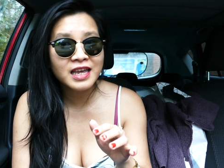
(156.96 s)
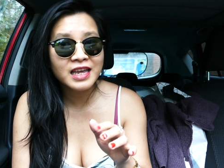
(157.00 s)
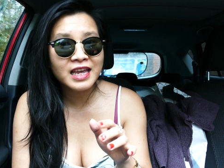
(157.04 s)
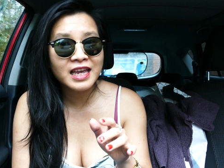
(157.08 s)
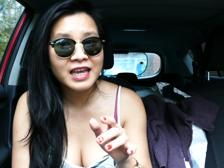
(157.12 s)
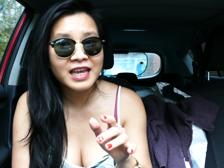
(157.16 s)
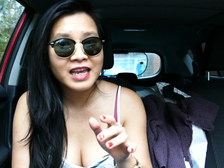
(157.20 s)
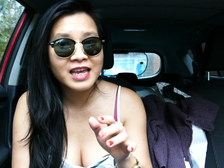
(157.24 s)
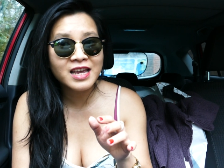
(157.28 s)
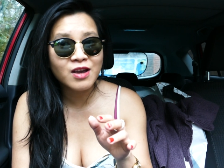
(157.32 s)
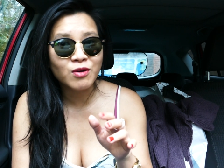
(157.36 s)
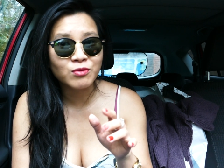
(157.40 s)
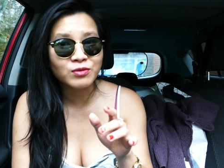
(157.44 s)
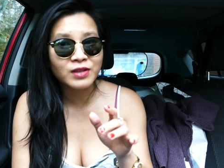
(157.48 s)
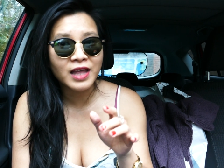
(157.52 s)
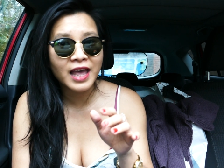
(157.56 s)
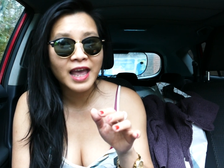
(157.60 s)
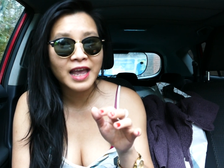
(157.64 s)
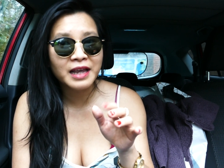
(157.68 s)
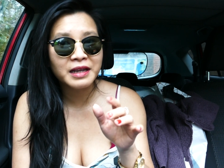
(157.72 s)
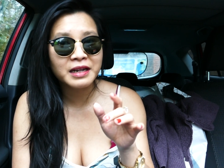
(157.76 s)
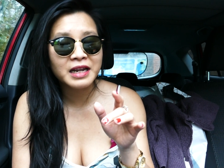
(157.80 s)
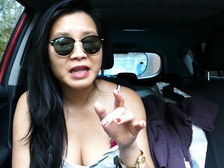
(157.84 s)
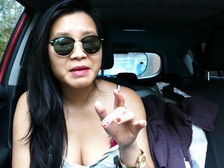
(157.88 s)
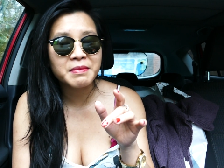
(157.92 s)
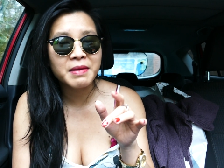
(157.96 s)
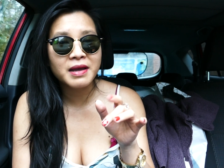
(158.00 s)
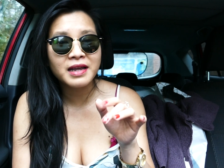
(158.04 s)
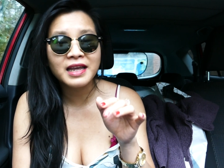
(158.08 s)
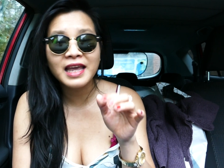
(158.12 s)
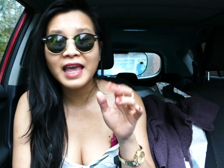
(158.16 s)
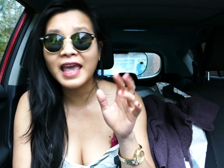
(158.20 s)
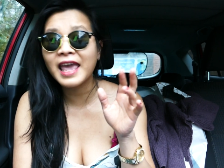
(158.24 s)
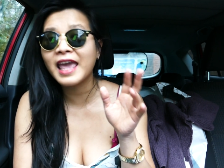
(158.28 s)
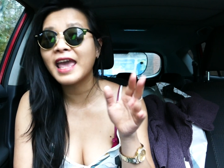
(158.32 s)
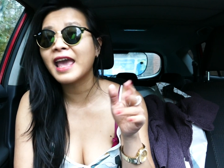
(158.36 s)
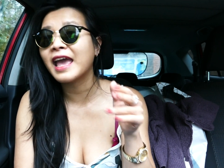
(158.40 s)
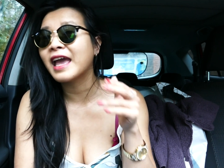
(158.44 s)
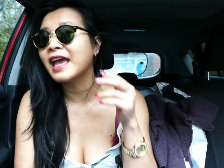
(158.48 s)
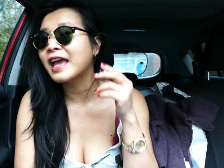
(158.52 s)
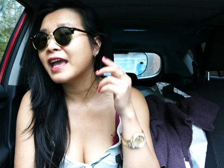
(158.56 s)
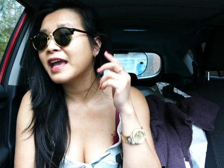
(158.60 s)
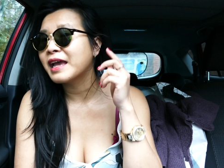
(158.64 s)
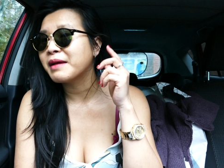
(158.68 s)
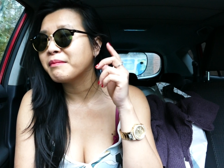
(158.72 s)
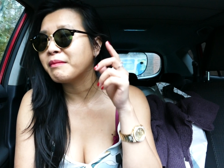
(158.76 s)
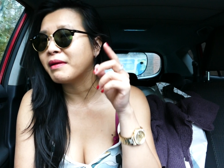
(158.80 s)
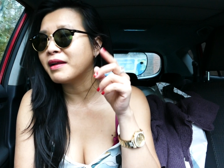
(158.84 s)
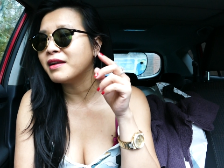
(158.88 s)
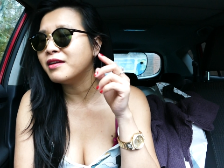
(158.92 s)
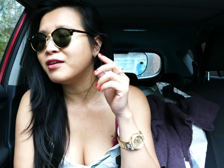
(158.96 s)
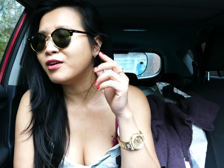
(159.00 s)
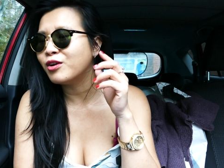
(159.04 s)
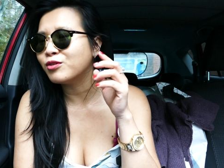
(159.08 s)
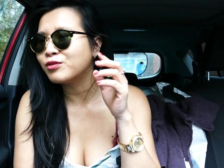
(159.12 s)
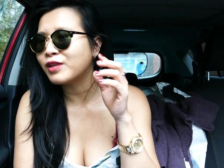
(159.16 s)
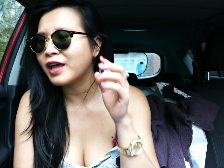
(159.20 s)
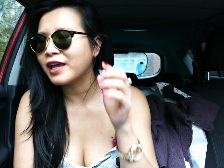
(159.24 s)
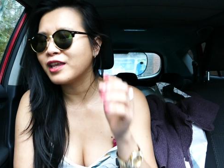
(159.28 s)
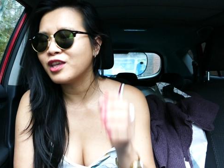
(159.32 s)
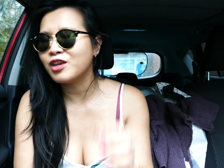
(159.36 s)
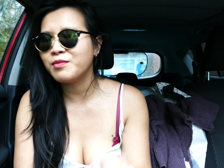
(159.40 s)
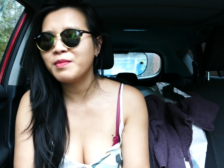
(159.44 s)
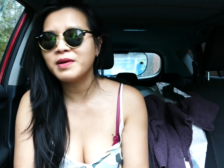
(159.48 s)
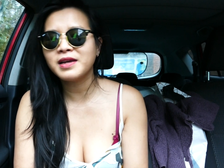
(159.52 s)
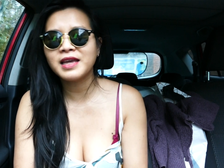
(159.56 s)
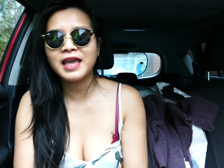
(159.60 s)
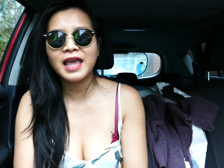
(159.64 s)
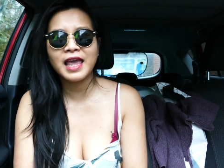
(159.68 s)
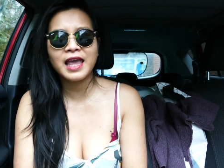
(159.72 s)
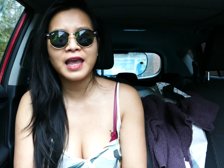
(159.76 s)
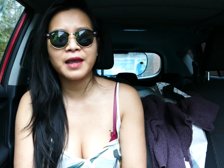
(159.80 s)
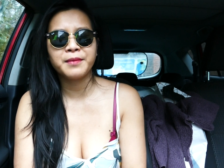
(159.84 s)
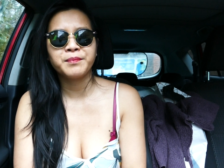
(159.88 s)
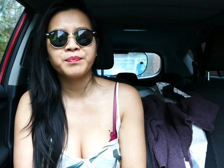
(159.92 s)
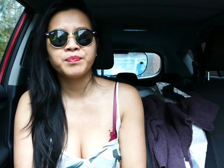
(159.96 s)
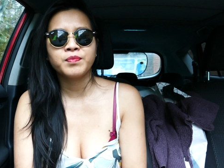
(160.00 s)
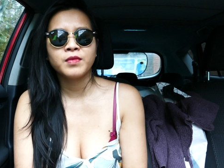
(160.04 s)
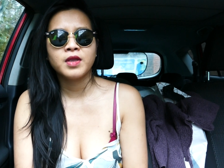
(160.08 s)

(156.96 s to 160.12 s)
cái cầu thang để bà nghe, bà đưa lỗ tai về bà nghe.